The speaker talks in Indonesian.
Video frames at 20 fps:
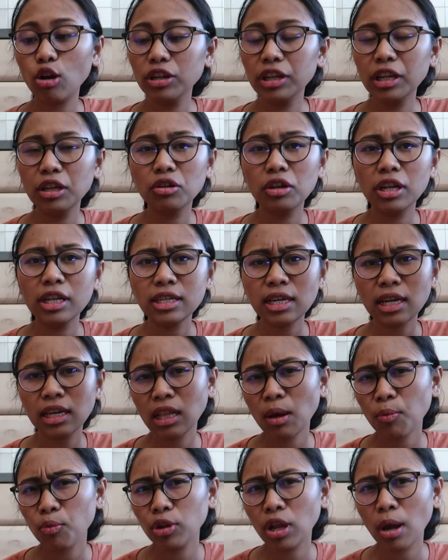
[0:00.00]
kalau di Indonesia
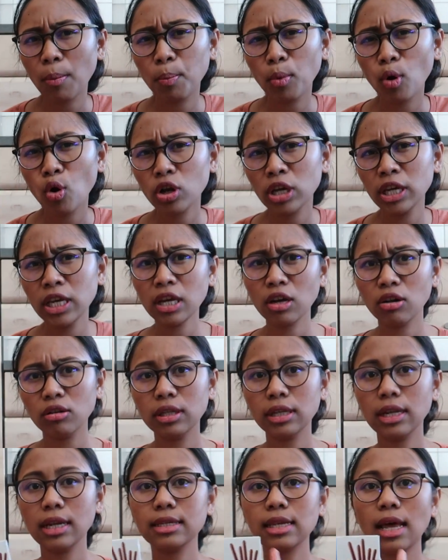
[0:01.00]
kita punya poki kalau
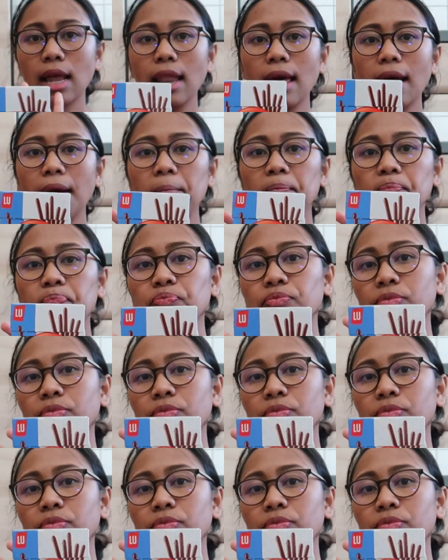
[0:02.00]
tidak salah